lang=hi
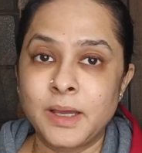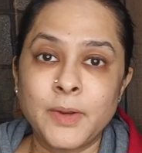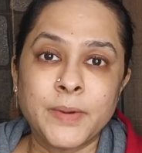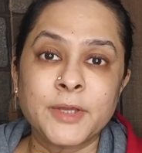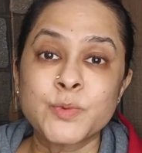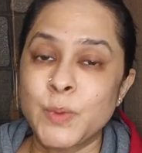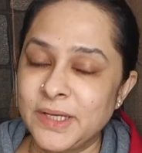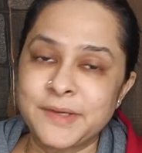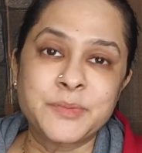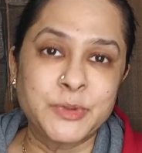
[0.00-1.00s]
हेलो एंड
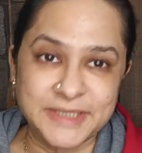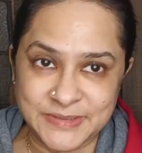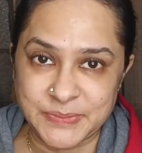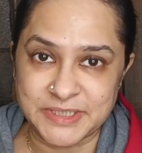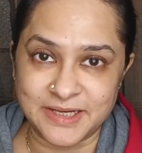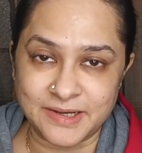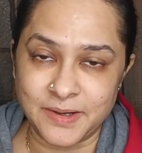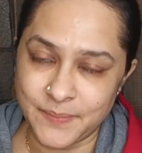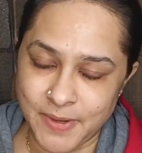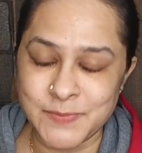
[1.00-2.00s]
वेलकम टू देसी पटाखा
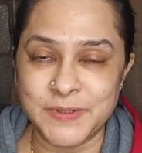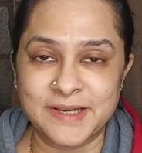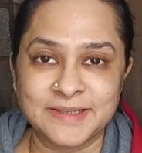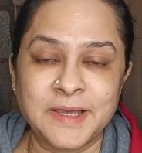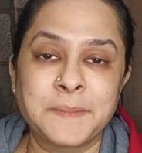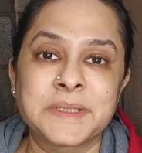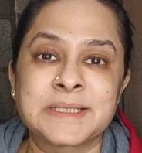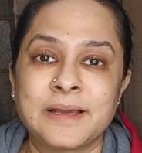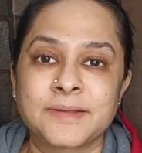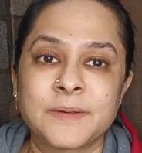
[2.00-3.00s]
मैं हूं आराधना आपके
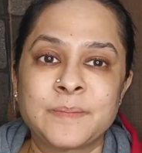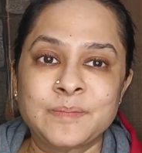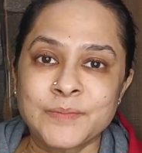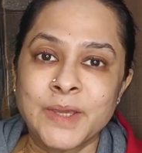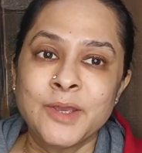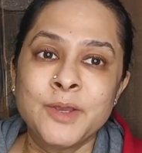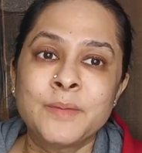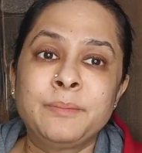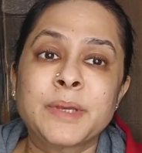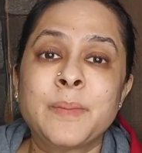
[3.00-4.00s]
साथ
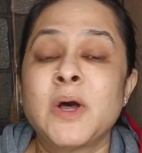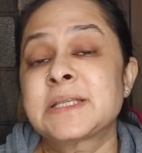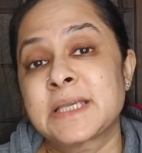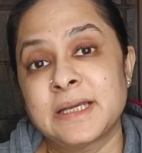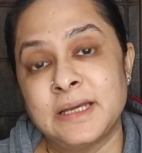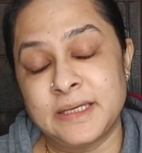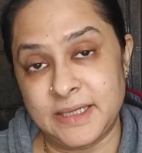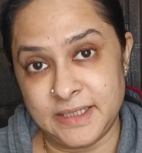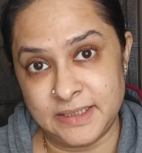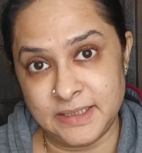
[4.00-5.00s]
बिग बॉस के घर
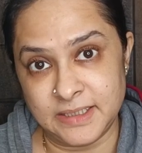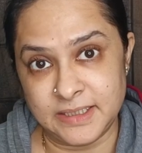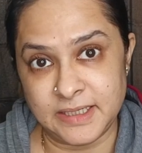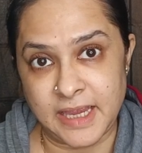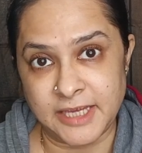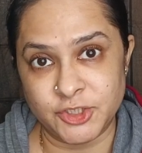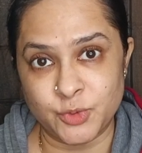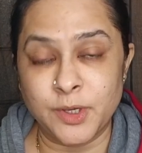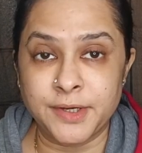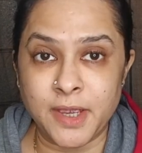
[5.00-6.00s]
के अंदर
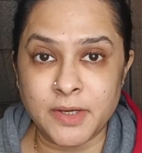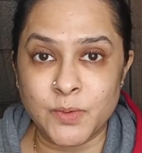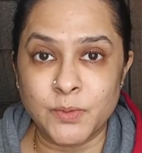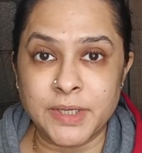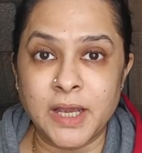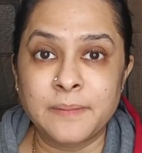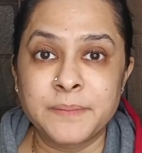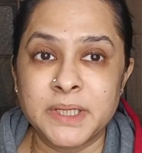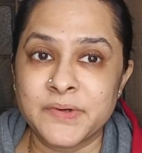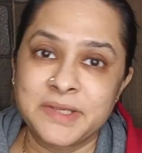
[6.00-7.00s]
ऐश्वर्या को क्या
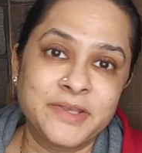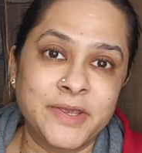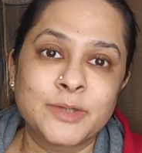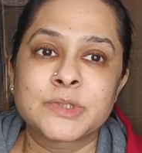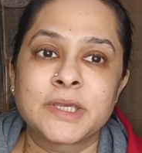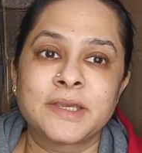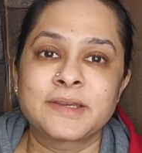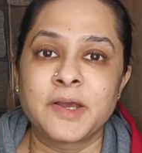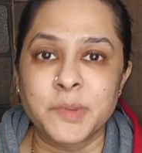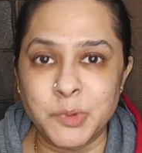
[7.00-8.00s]
मिल रही है उसके
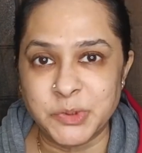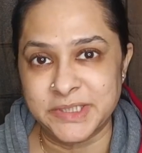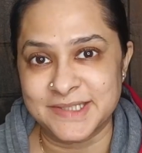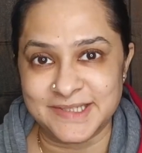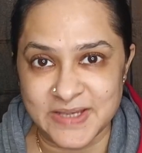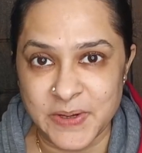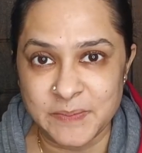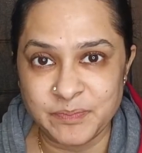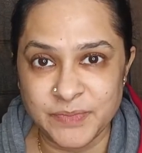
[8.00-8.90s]
कर्मों की सजा